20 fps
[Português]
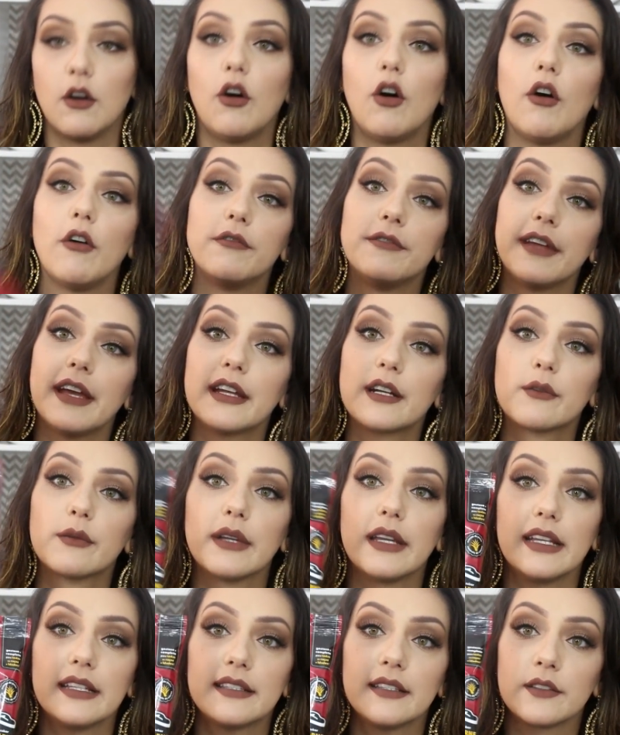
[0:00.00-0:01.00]
ó, vieram
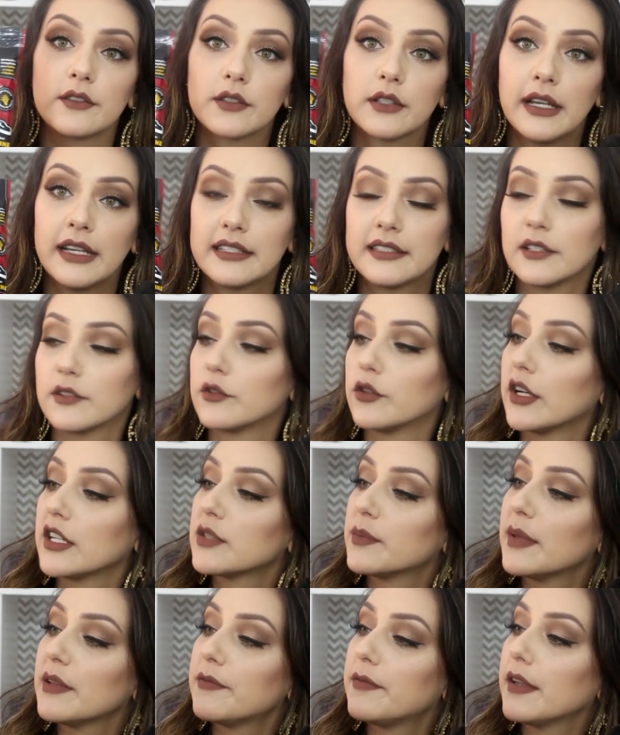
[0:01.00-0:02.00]
esse, esses
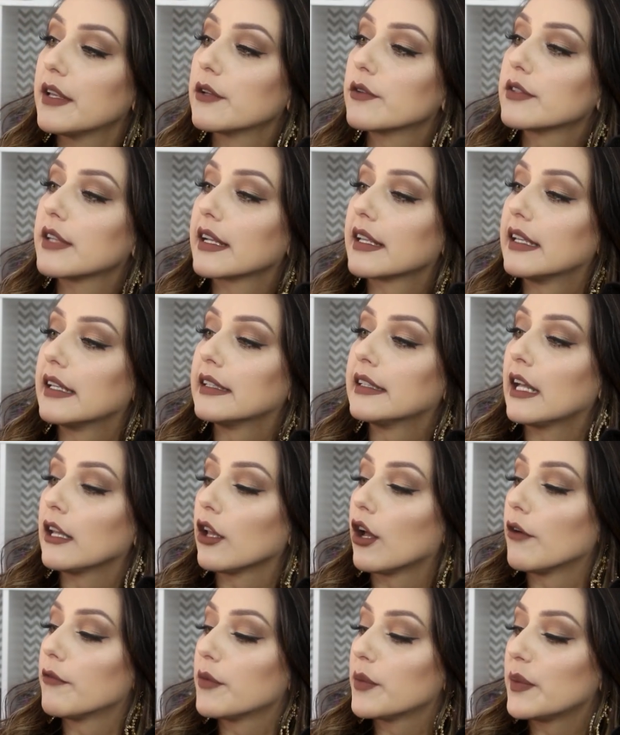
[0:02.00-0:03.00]
dois bifinhos aqui da
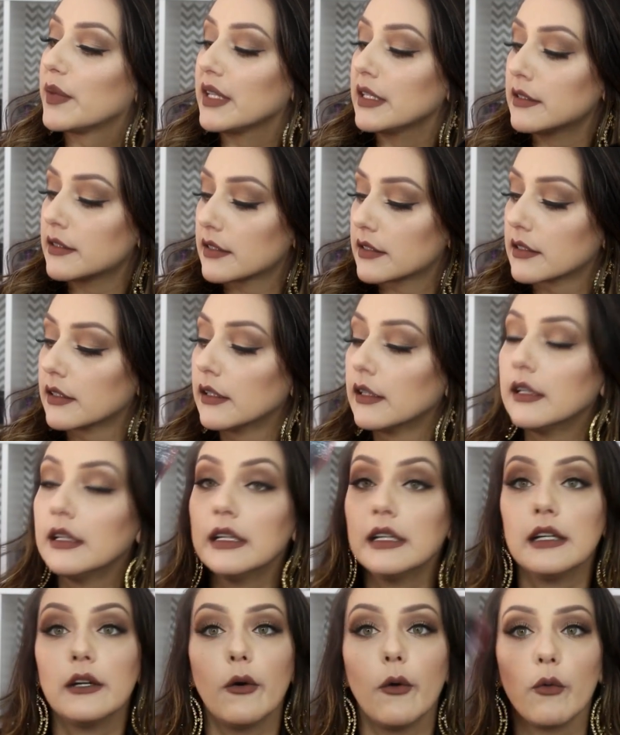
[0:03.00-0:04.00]
Love Beats,
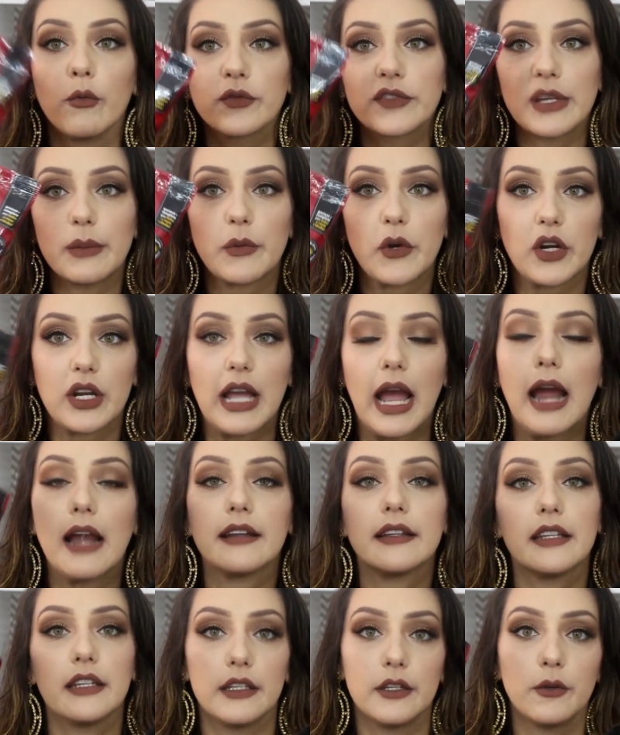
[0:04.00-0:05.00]
um sabor
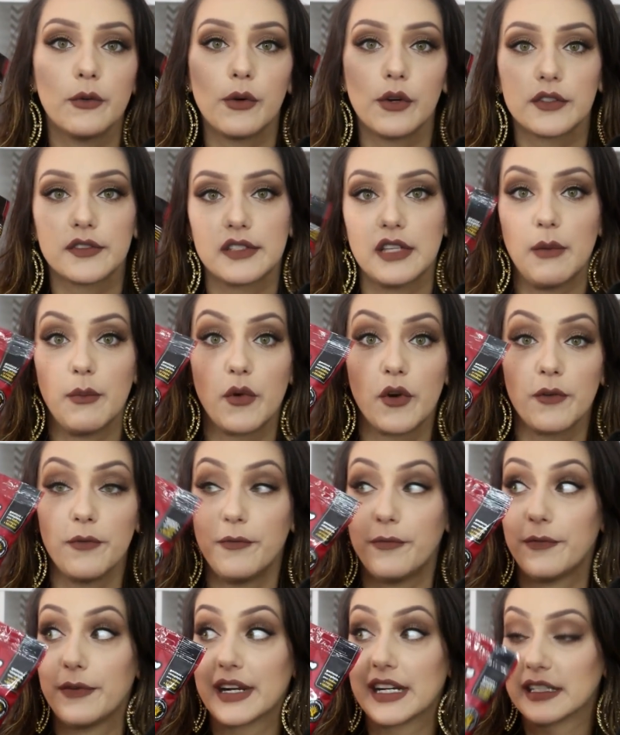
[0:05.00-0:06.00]
carne e o outro sabor
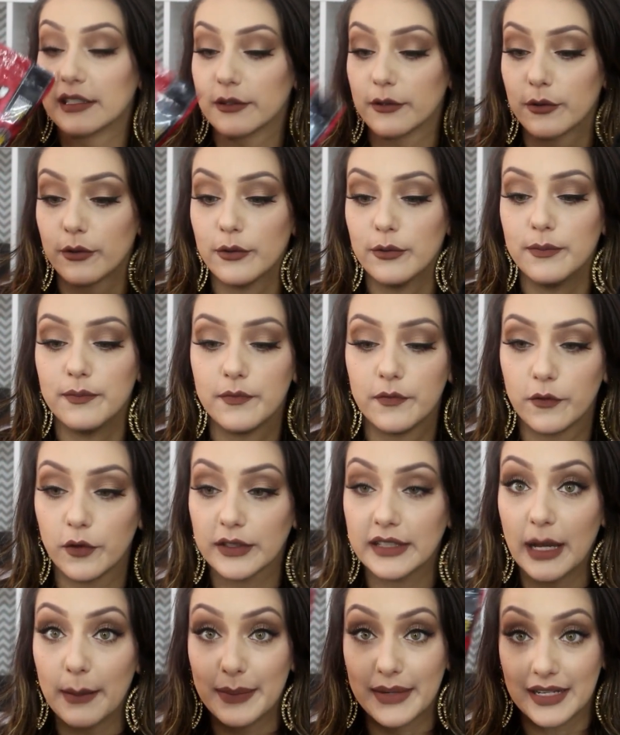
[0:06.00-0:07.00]
frango.
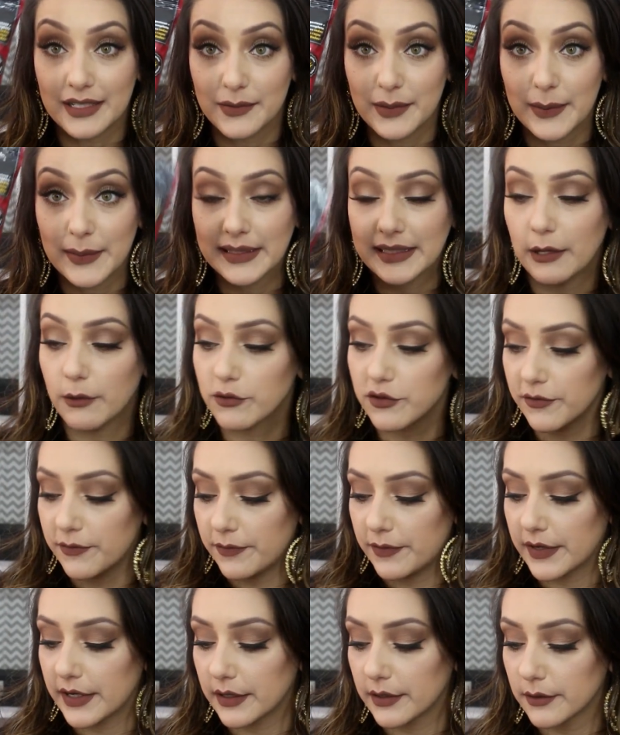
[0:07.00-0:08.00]
Vou dar pra ele experimentar o de
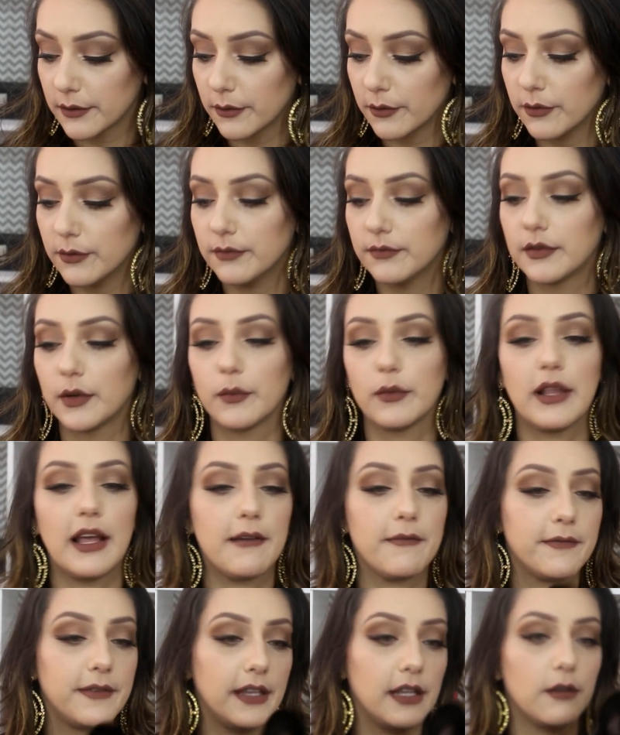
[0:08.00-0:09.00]
frango. Vamos
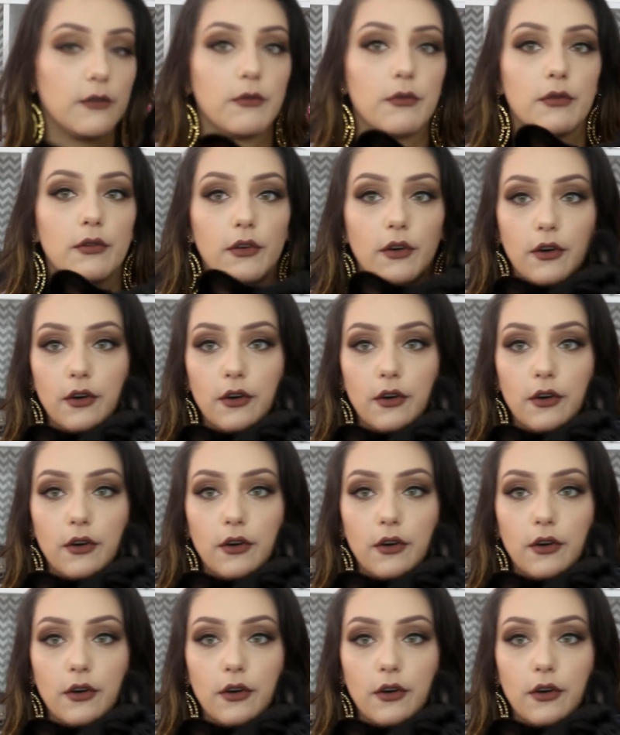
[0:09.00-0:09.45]
lá, filho.